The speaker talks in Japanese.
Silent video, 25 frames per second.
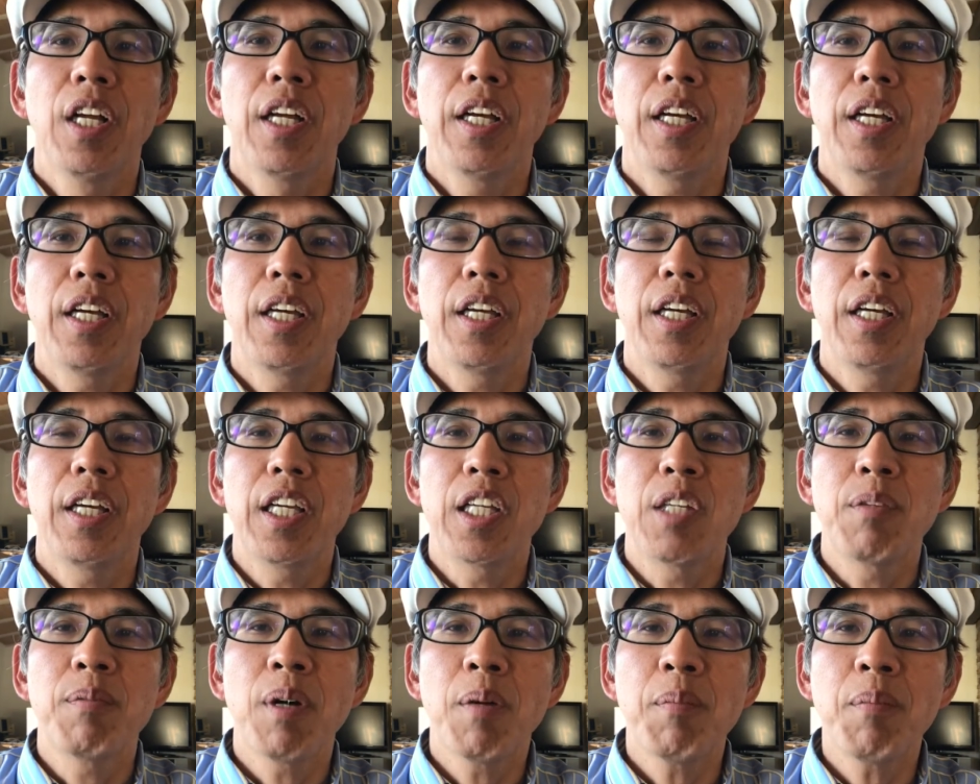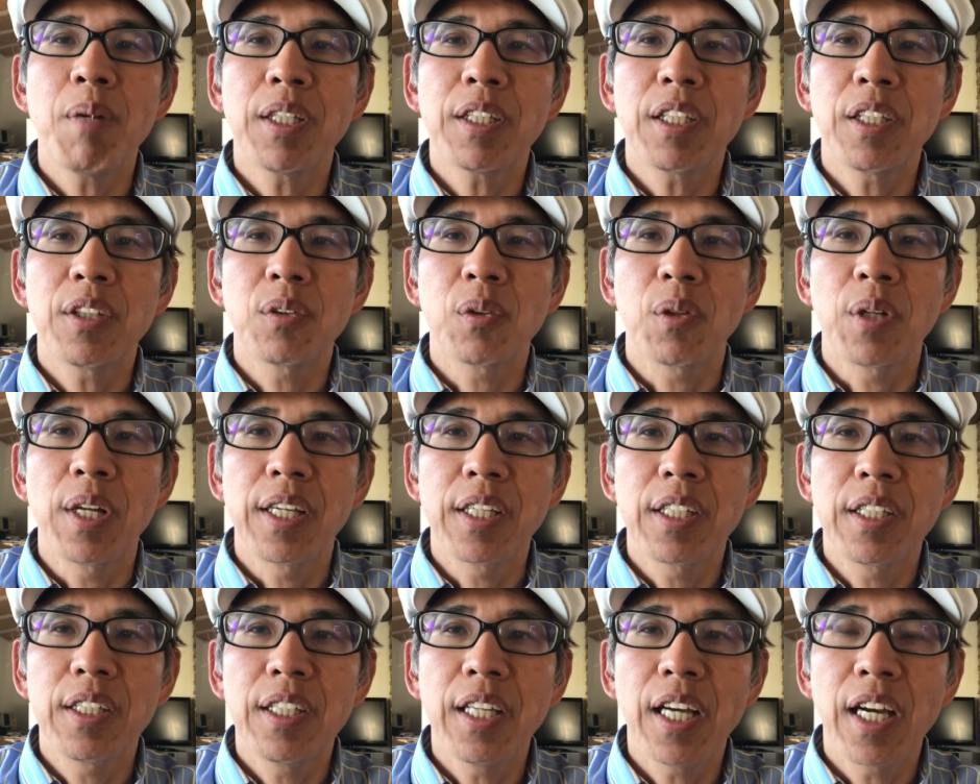え今までの
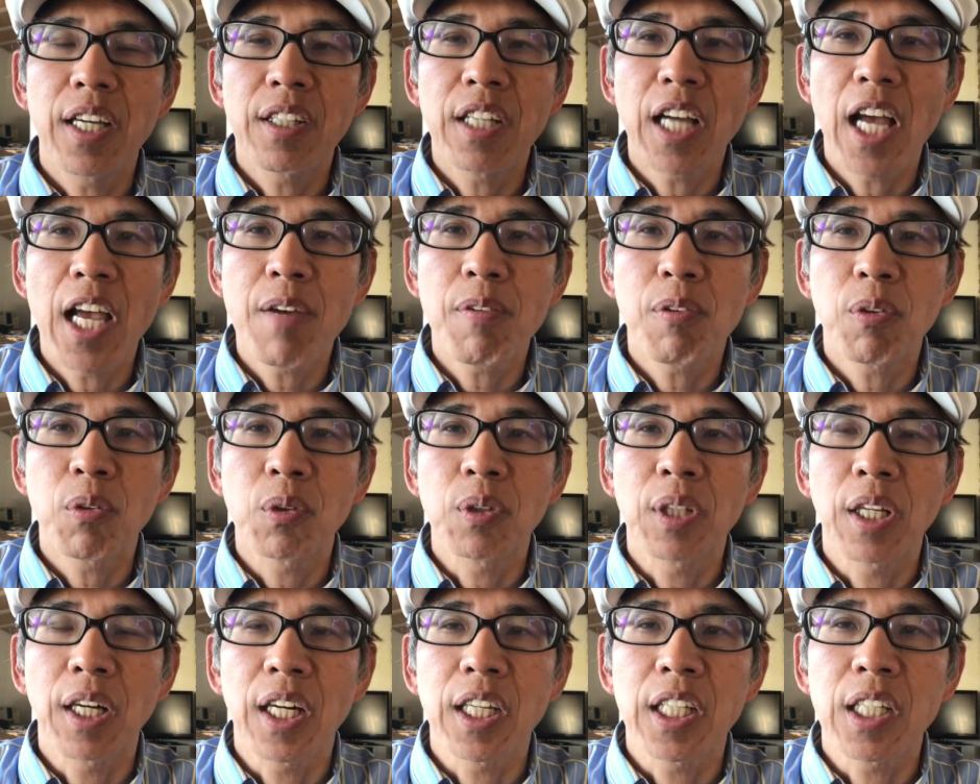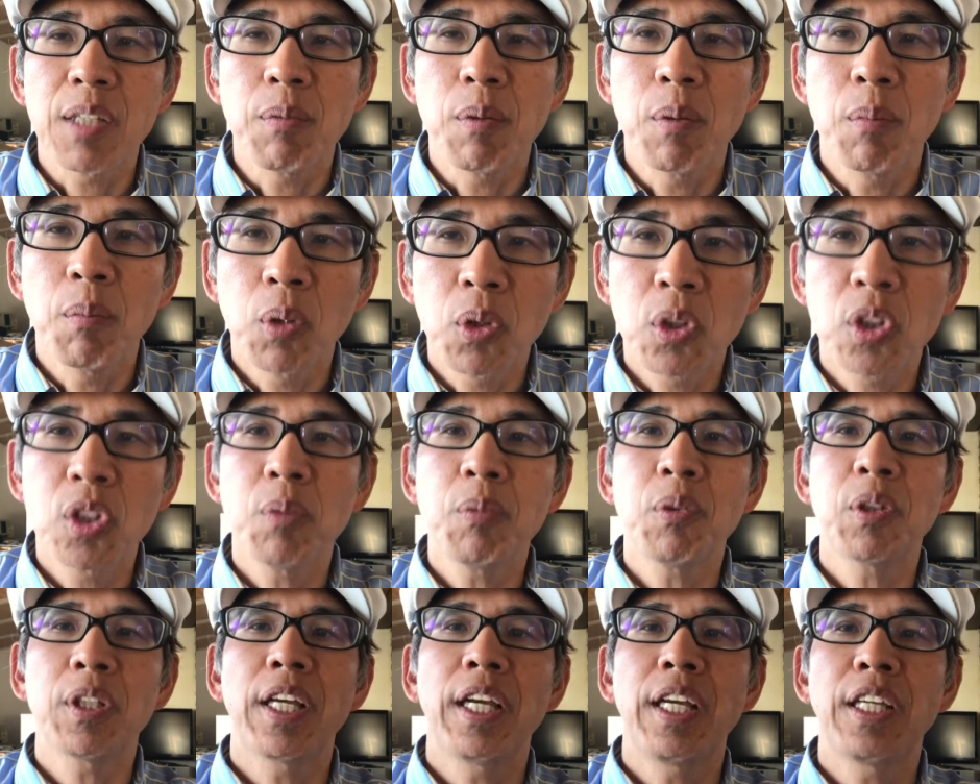歴代の iPhone の中でも
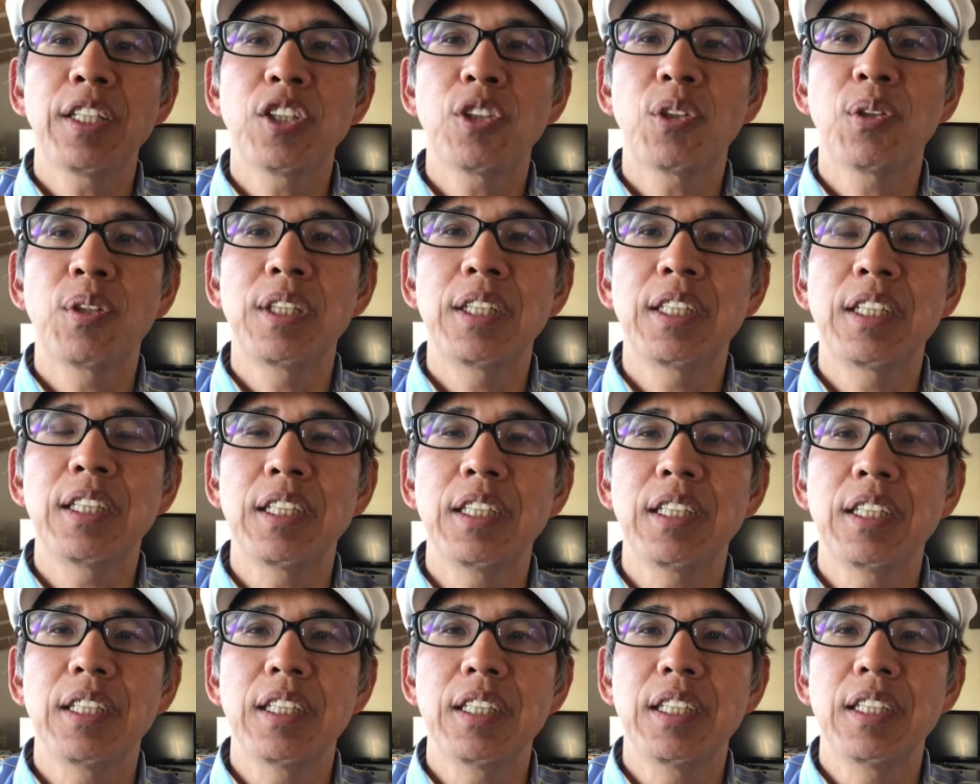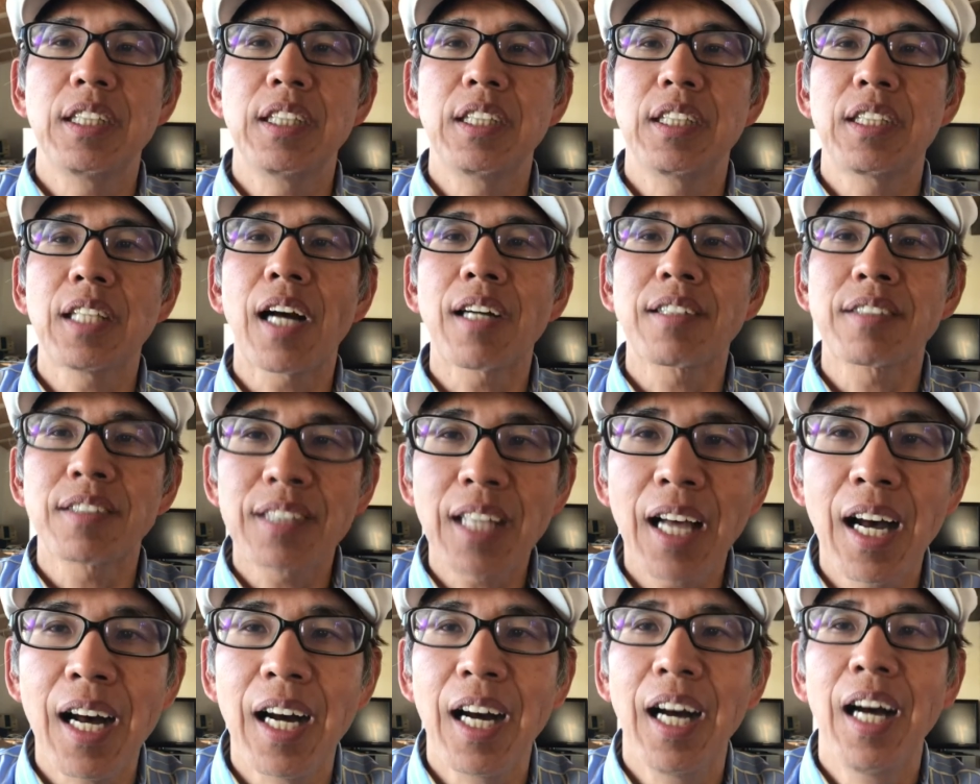最もね初日たく
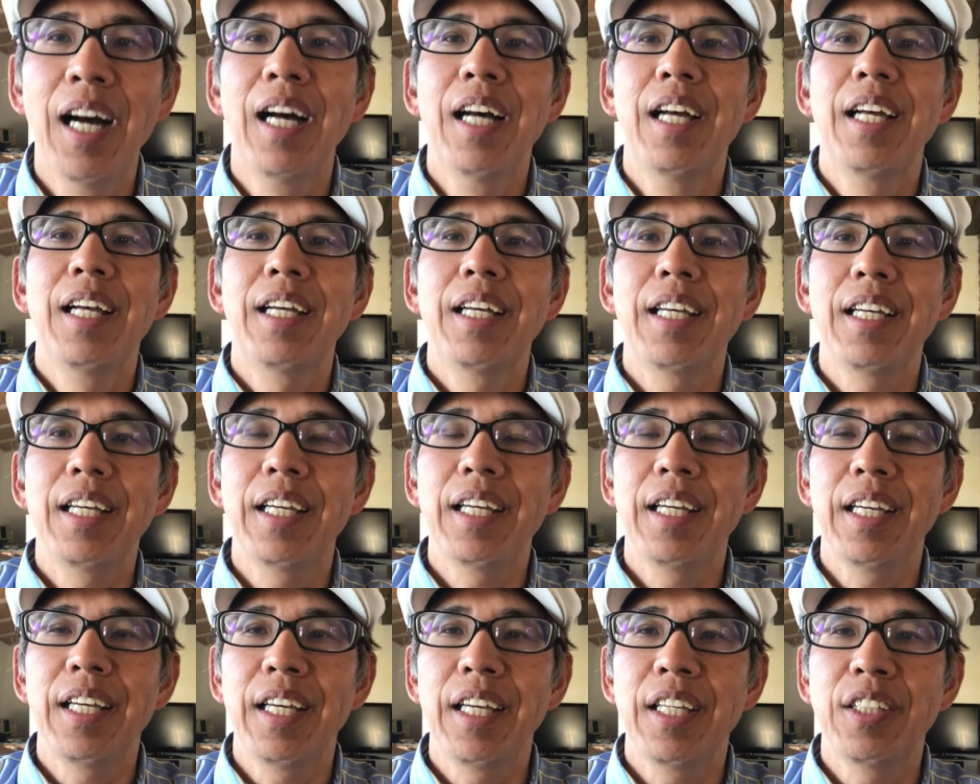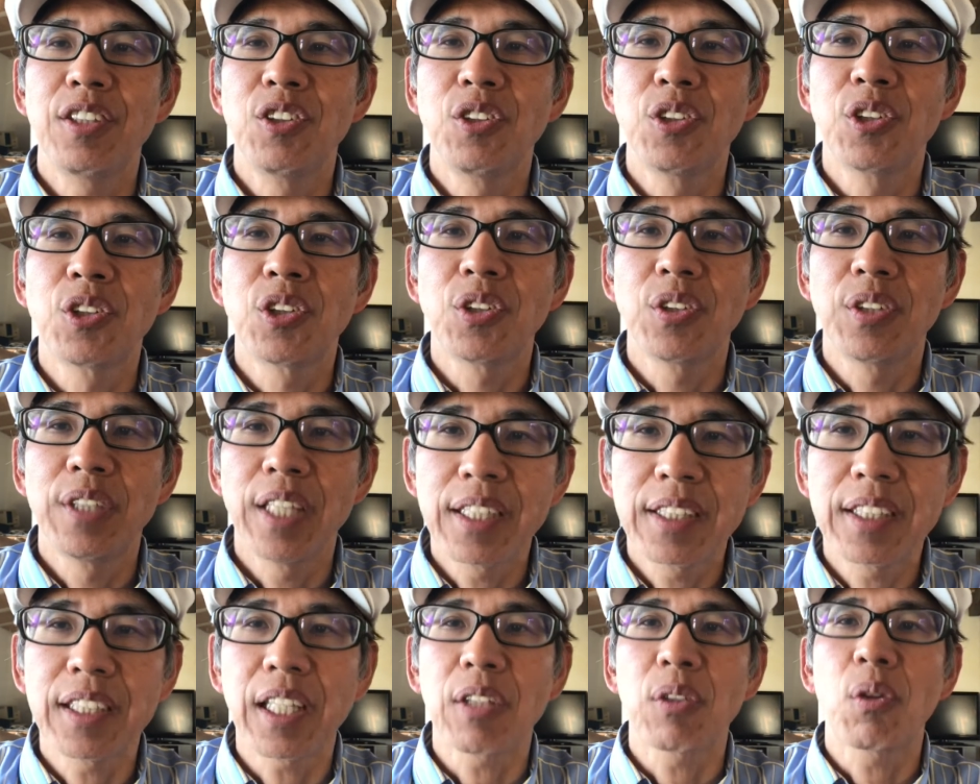さん、え入手
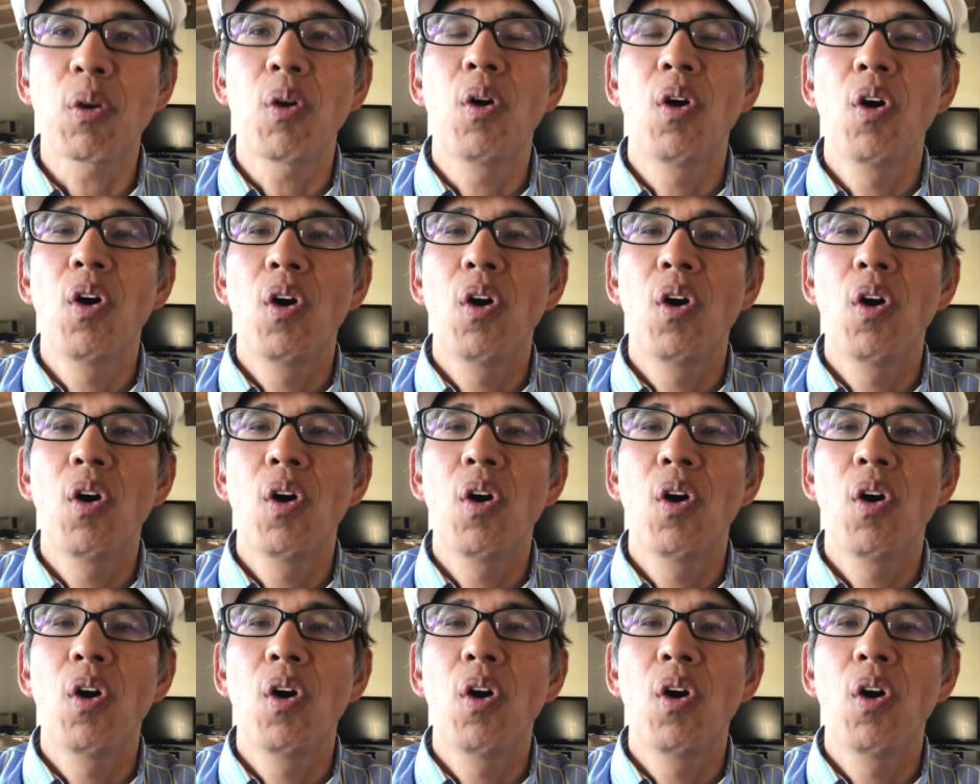できたと